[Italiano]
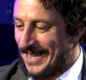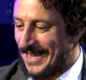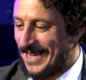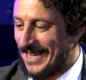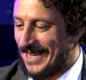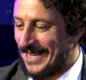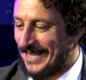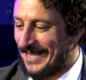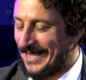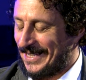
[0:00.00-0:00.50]
E
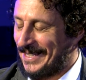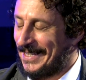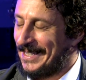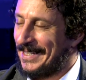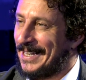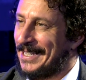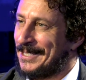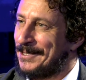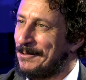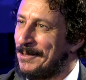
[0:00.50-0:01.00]
eh,
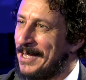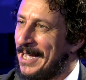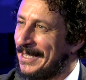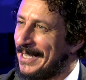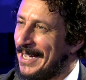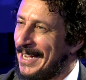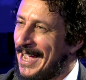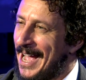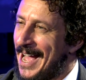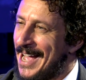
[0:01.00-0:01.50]
l'ha studiata a
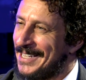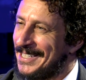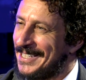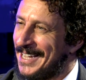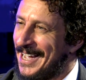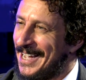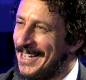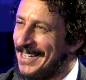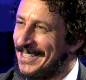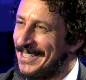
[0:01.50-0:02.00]

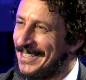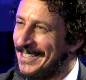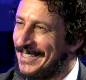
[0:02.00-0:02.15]
casa?